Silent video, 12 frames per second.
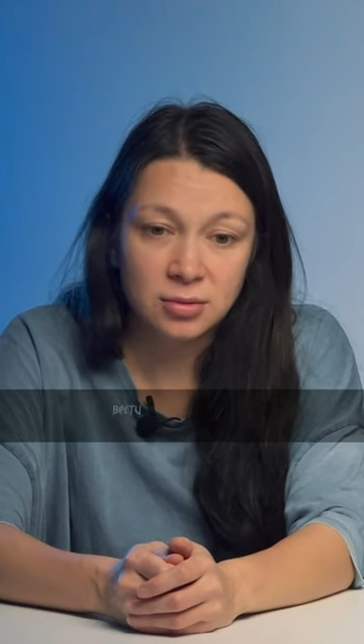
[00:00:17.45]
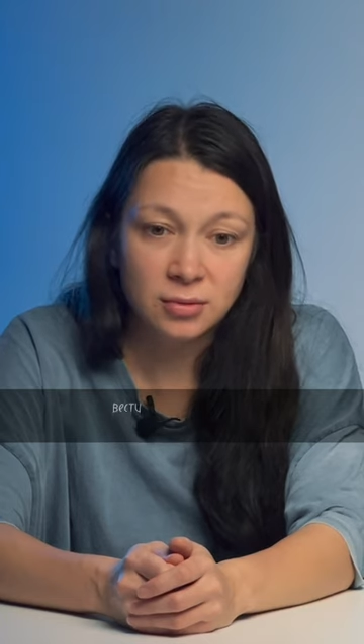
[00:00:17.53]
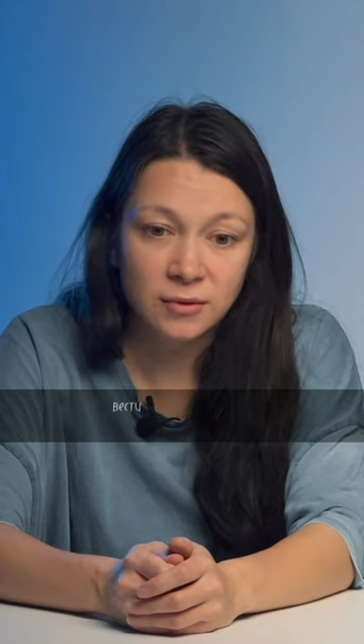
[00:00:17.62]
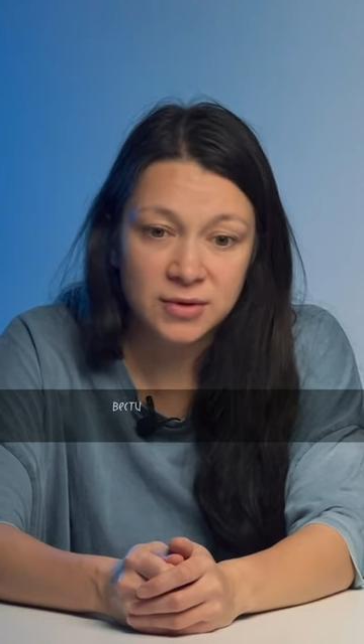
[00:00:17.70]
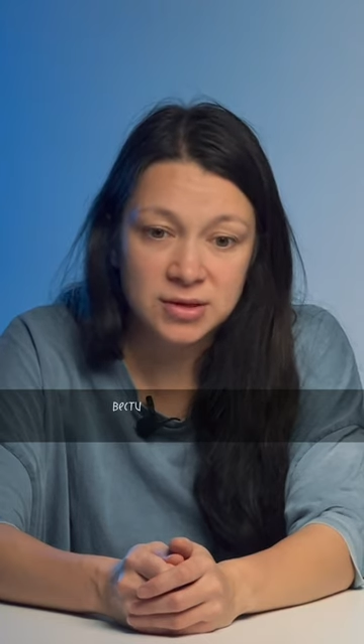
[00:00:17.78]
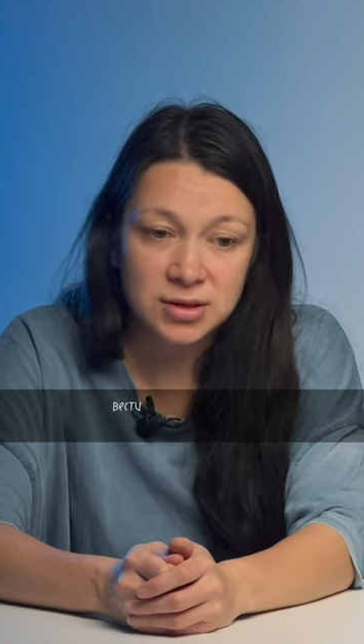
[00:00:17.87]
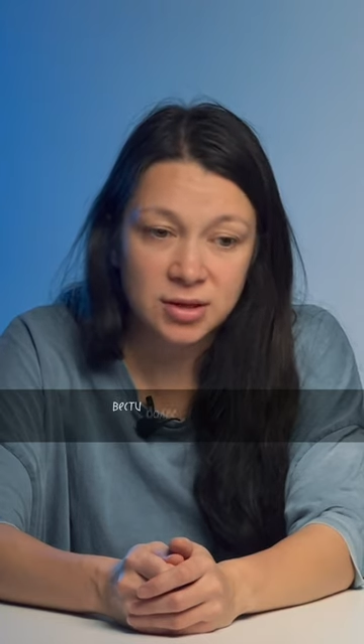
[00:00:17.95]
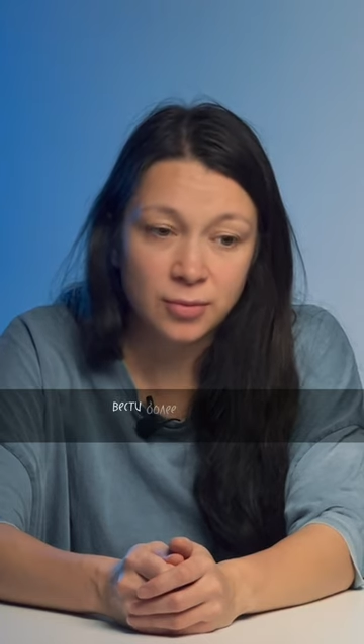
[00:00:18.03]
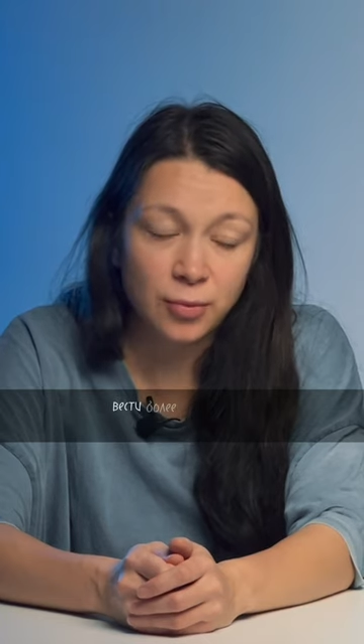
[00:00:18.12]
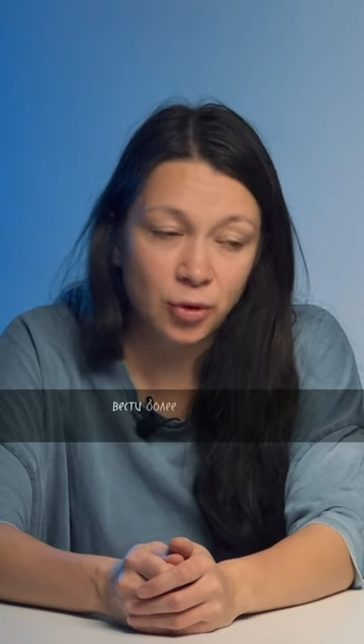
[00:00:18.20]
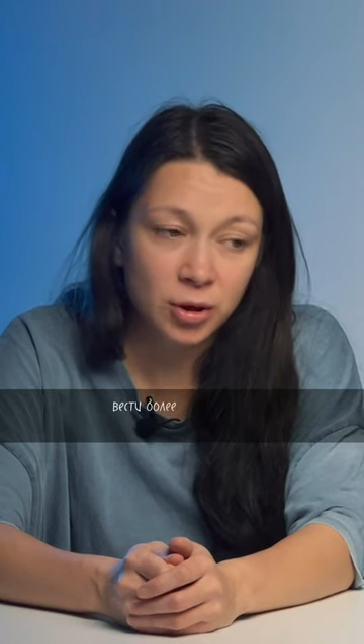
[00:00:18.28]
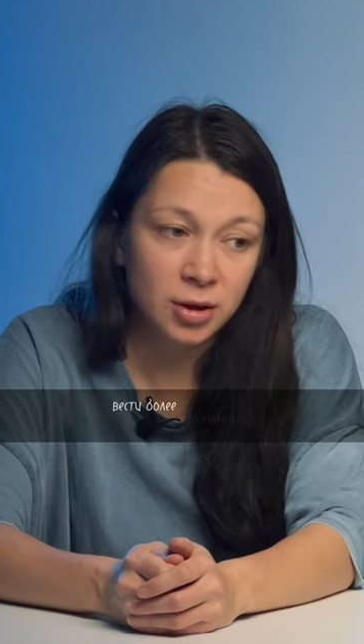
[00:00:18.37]
вести
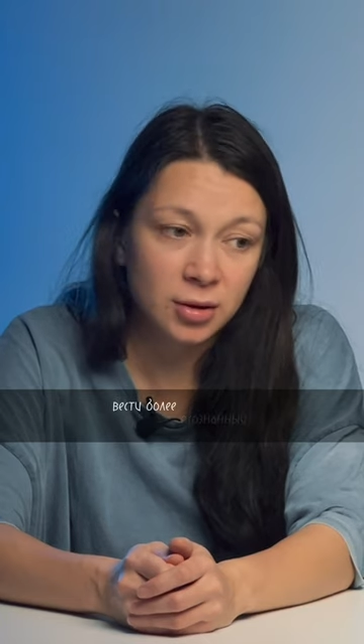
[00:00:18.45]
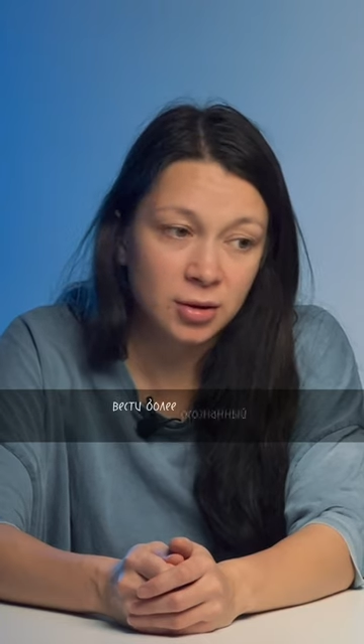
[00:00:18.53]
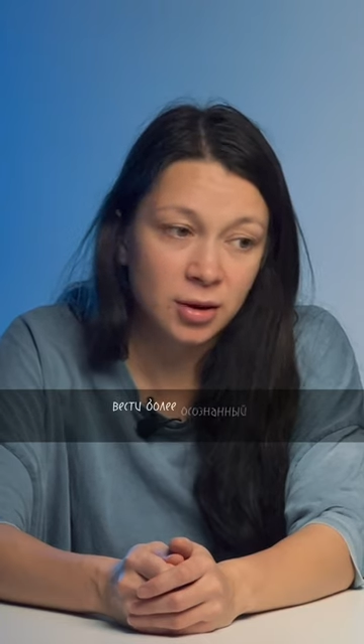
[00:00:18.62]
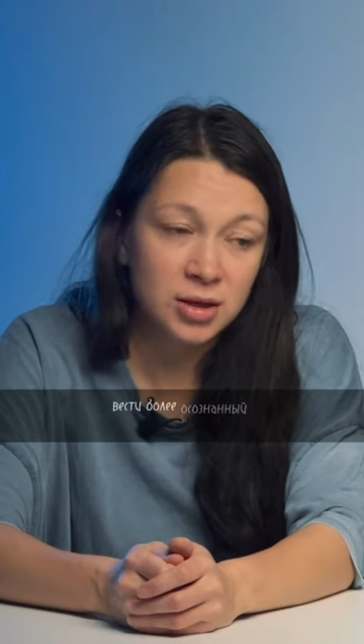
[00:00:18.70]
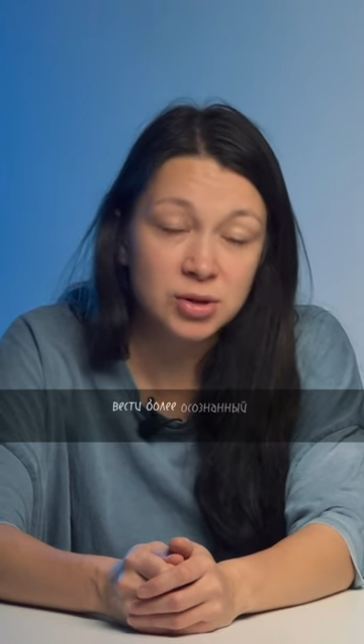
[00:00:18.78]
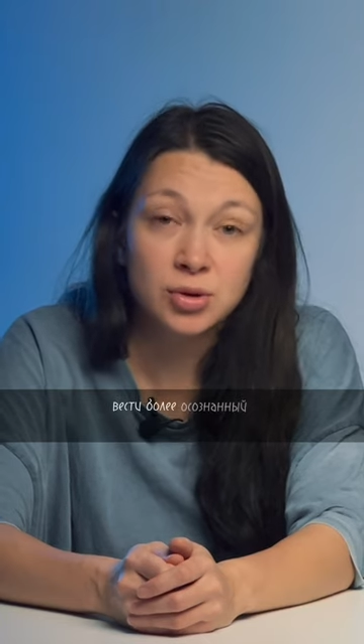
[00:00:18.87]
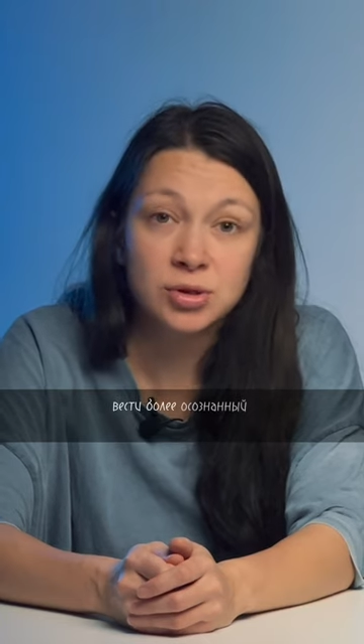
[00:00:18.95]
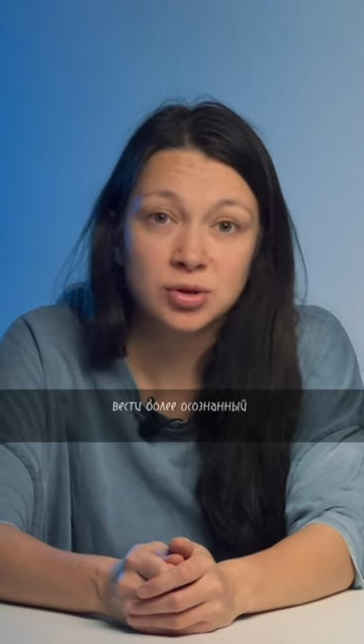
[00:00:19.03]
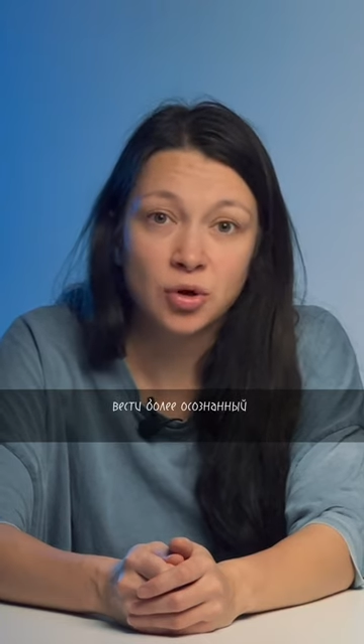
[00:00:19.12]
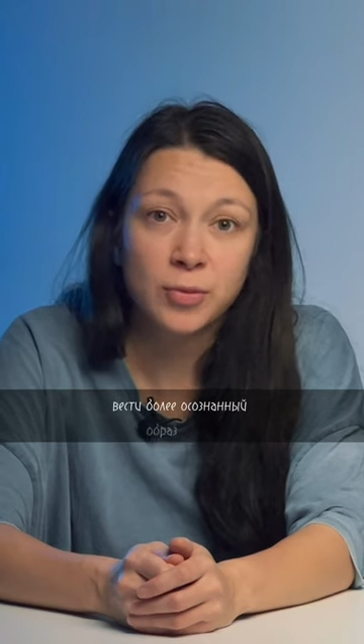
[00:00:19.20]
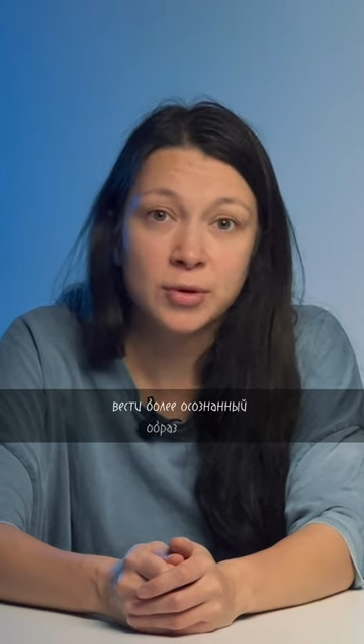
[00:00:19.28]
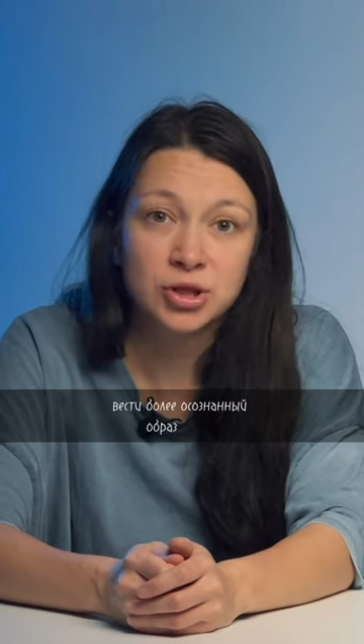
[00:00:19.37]
более
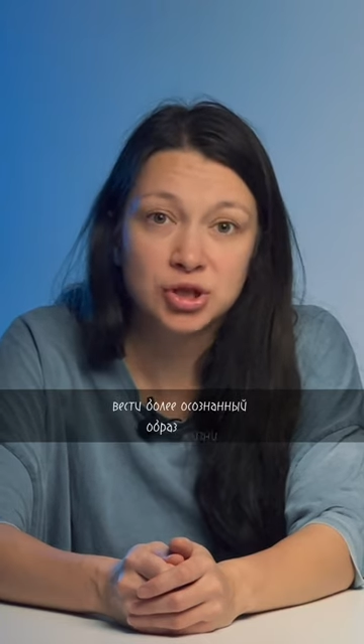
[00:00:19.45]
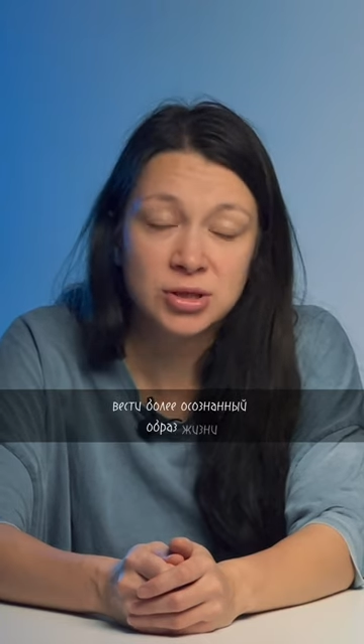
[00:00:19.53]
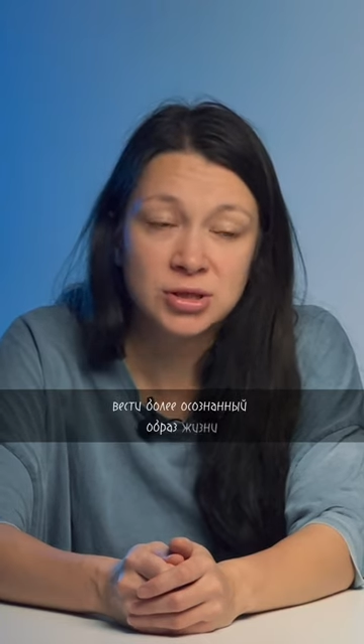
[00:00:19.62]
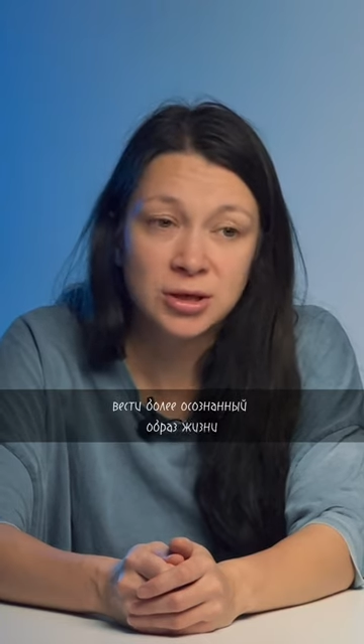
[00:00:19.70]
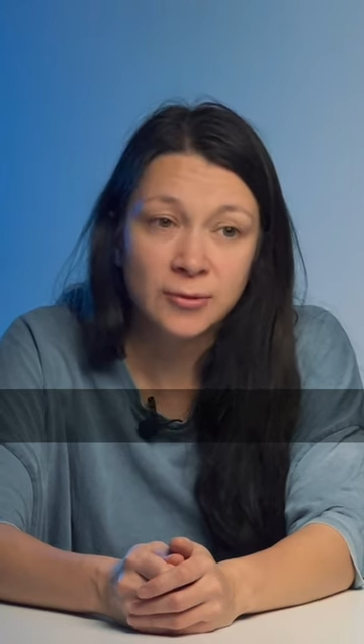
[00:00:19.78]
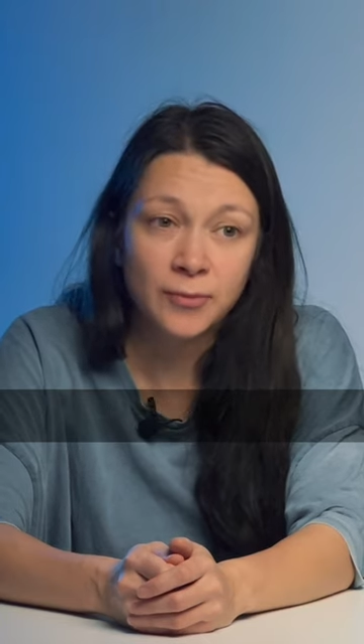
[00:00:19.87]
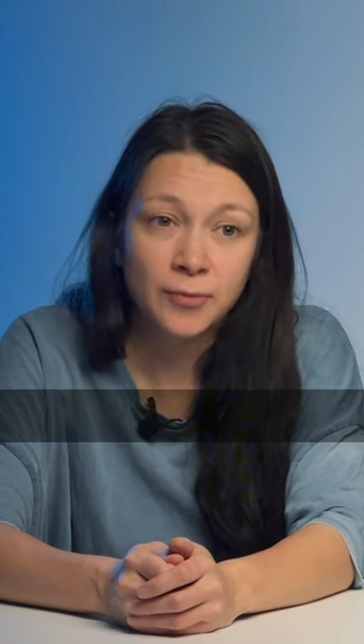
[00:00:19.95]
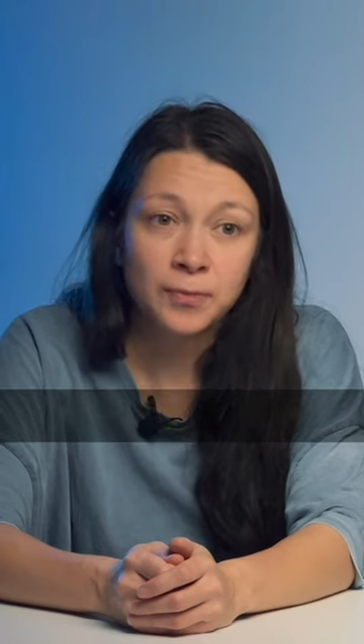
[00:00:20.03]
осознанный образ жизни